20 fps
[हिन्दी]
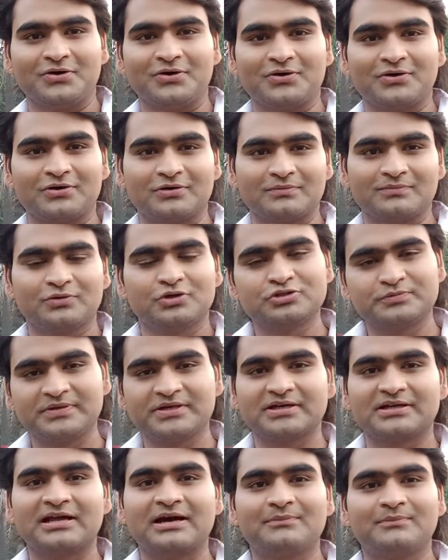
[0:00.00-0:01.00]
और
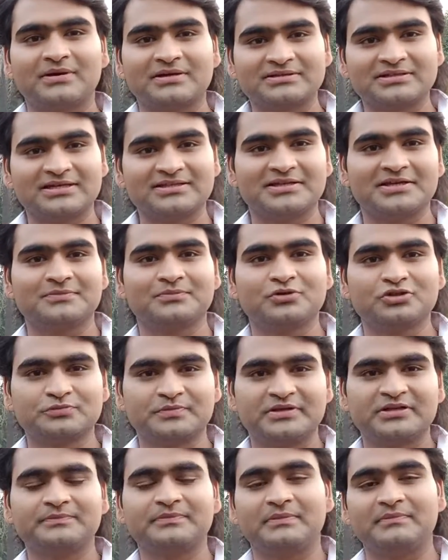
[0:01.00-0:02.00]
भोजपुरी का नाम बढ़ता जाए
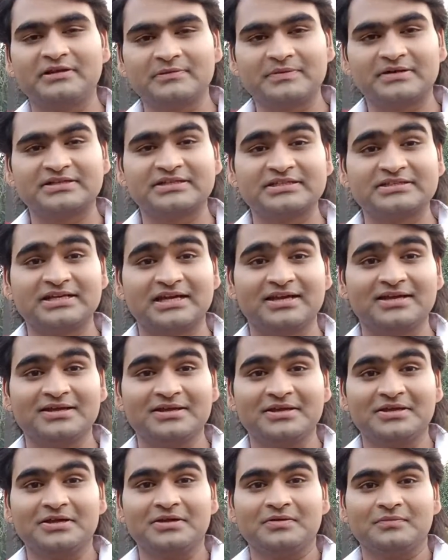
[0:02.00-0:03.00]
भोजपुरी की पब्लिक बढ़ती जाए
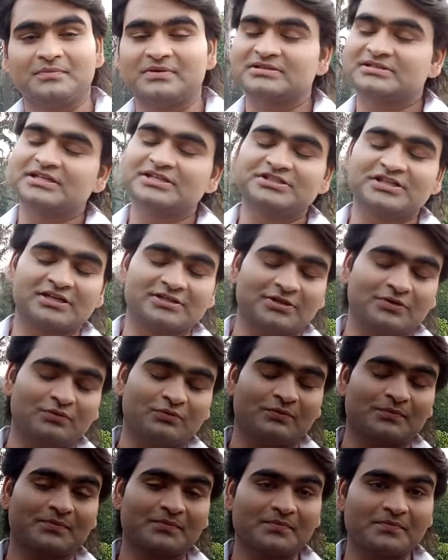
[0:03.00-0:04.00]
बस यही चाहता हूँ
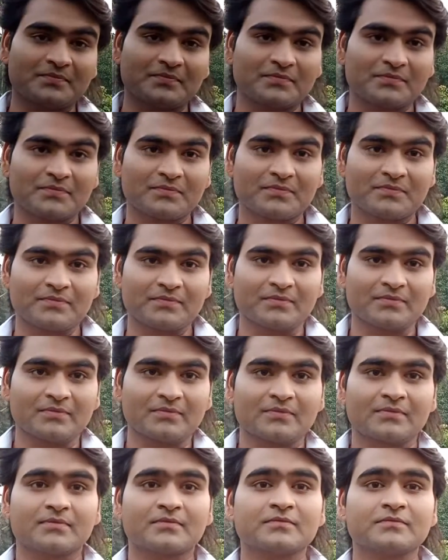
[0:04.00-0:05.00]
खेसारी एक नया गाना
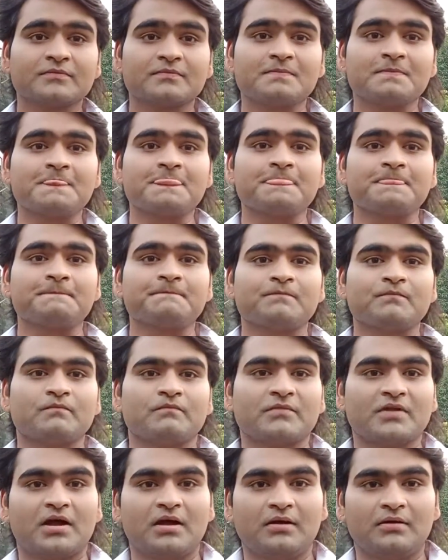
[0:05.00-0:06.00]
आया रोमांटिक राजा कैसा
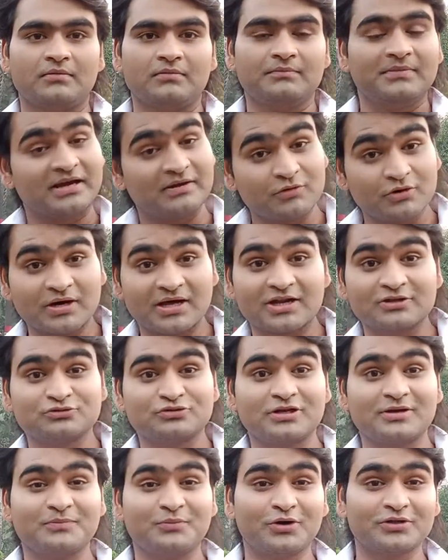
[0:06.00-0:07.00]
लगा आपको मैंने वो गाना
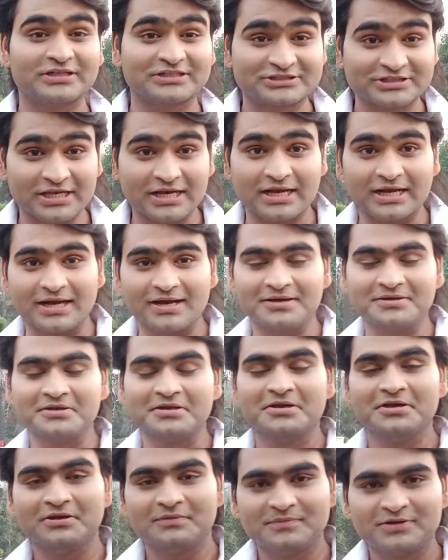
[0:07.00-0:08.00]
सुना बहुत अच्छा लगा
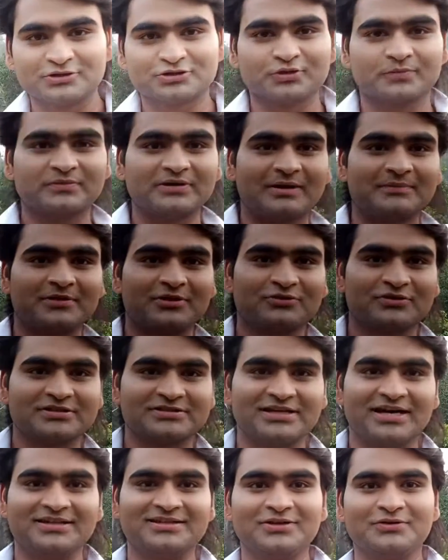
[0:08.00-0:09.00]
मेरी शुभकामना उनके
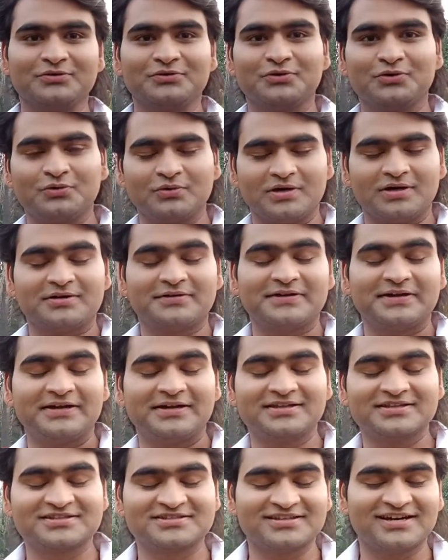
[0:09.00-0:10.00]
साथ है उनको
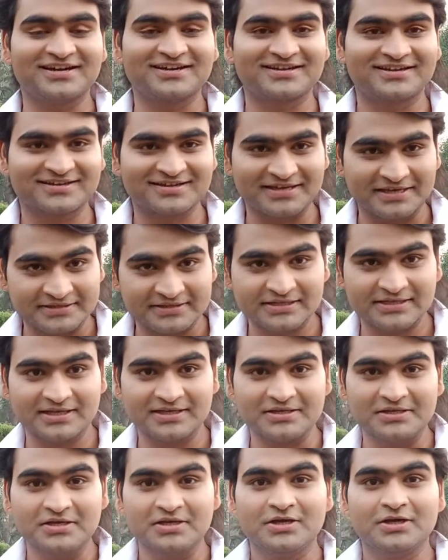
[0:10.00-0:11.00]
ट्रेनिंग स्टार कहते
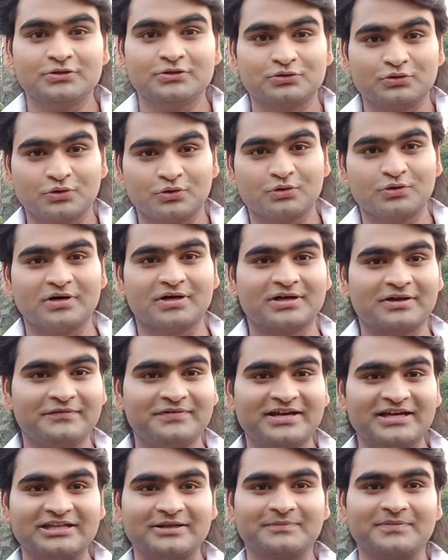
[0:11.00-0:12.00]
हैं तो
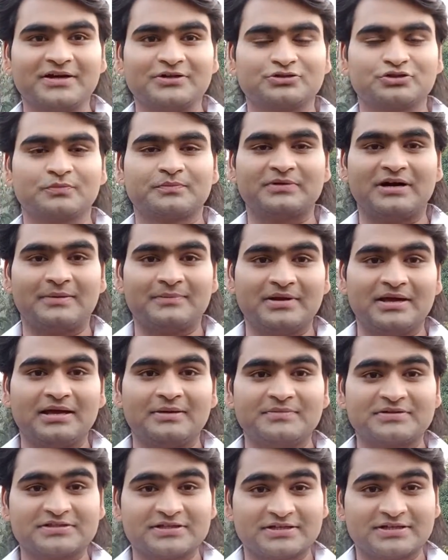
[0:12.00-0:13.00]
रवि यादव का शुभकामना
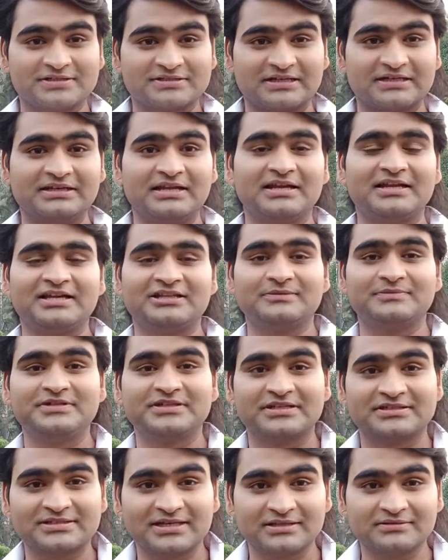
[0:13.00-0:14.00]
है मिस्टर खेसरी लाल यादव जी
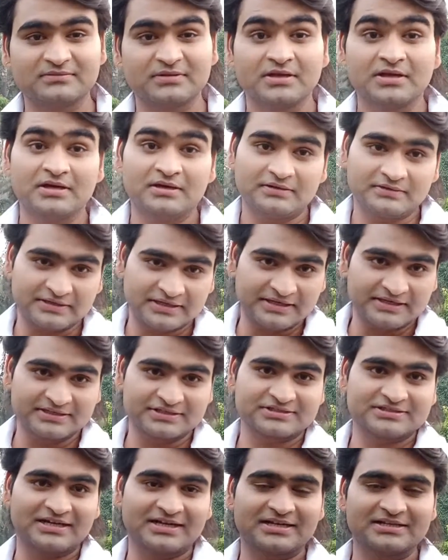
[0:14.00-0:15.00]
के साथ ट्रेंडिंग
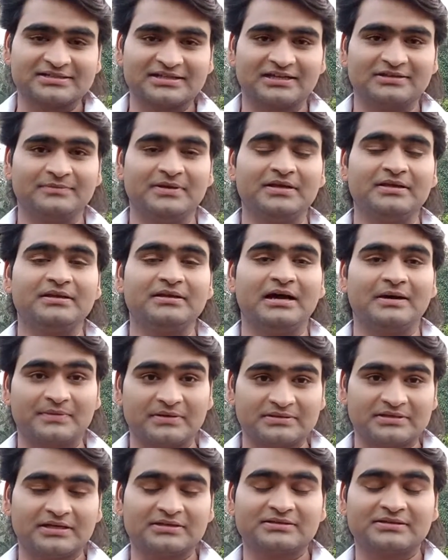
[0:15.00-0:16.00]
स्टार के साथ में
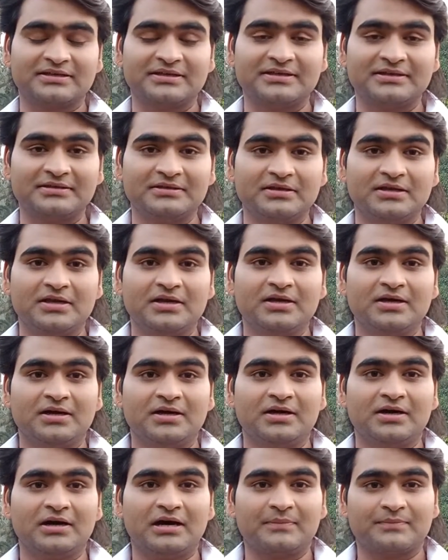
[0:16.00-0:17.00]
आपके साथ कि
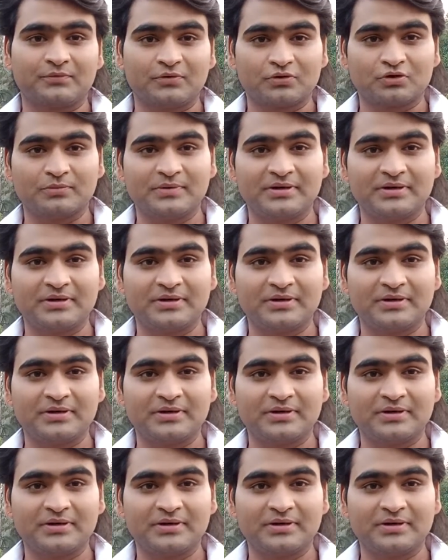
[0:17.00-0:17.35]
आपको